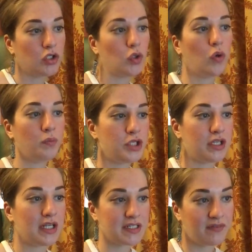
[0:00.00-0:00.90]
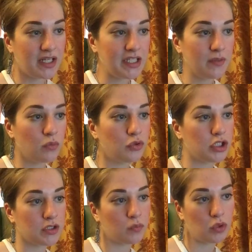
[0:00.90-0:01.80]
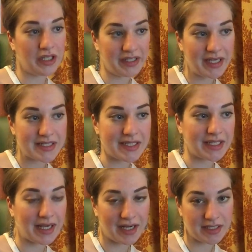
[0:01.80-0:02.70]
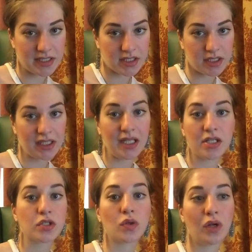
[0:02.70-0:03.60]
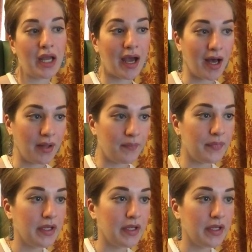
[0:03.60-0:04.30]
но общее название будет Булереес де Кадис или Солиа.